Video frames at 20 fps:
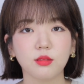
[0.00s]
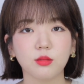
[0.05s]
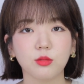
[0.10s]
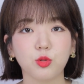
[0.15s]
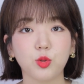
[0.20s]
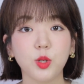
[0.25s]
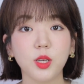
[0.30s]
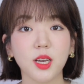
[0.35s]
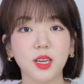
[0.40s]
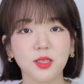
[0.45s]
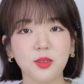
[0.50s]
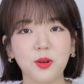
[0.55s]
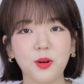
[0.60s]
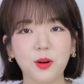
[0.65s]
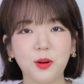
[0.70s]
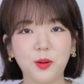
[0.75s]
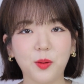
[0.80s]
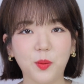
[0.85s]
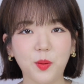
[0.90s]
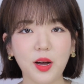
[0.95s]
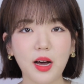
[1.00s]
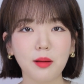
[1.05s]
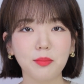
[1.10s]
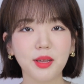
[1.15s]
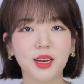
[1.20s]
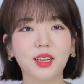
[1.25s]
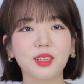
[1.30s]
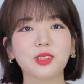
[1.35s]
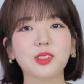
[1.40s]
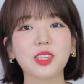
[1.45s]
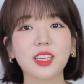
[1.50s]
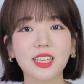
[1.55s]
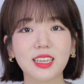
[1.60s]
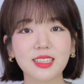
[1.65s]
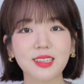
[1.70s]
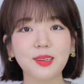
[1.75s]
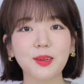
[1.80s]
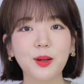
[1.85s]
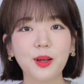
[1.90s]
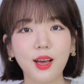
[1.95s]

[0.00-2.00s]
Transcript: 뒤에서 어, 카메라 뒤에서